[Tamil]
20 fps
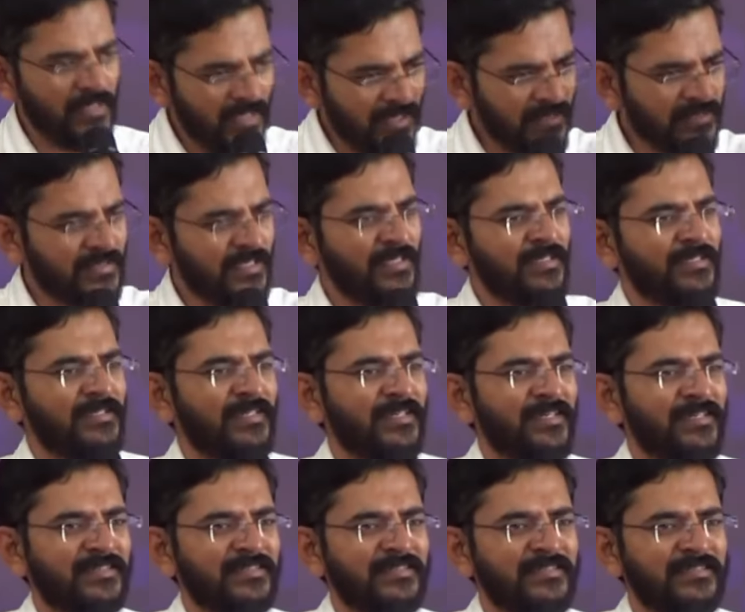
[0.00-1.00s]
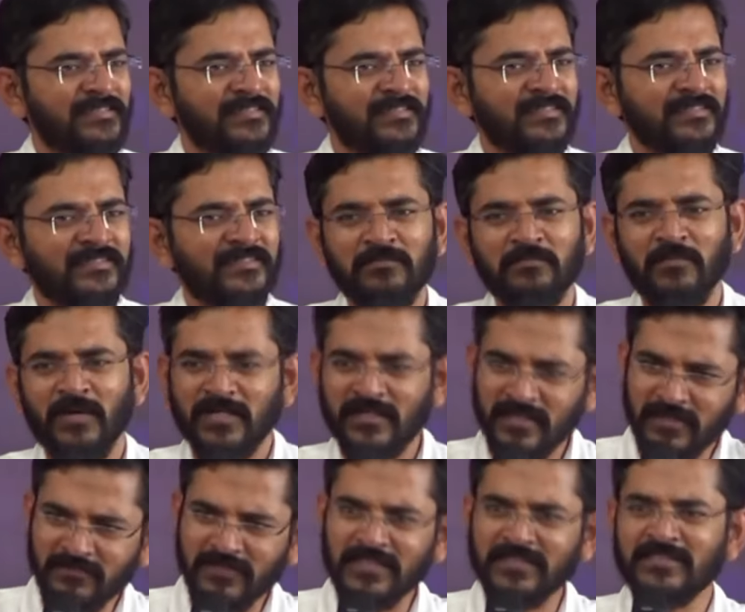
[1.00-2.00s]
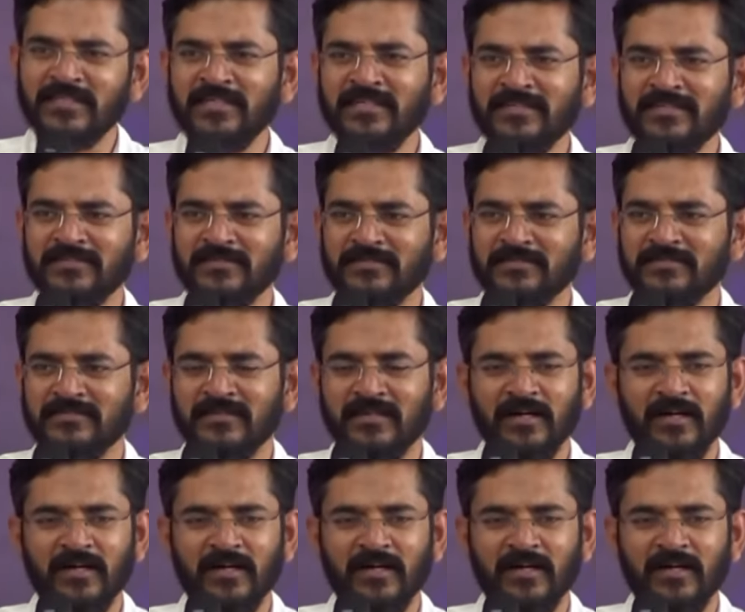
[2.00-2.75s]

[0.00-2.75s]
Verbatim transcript: அவங்க அதை செய்யட்டுங்க மற்றவங்க செய்யட்டும்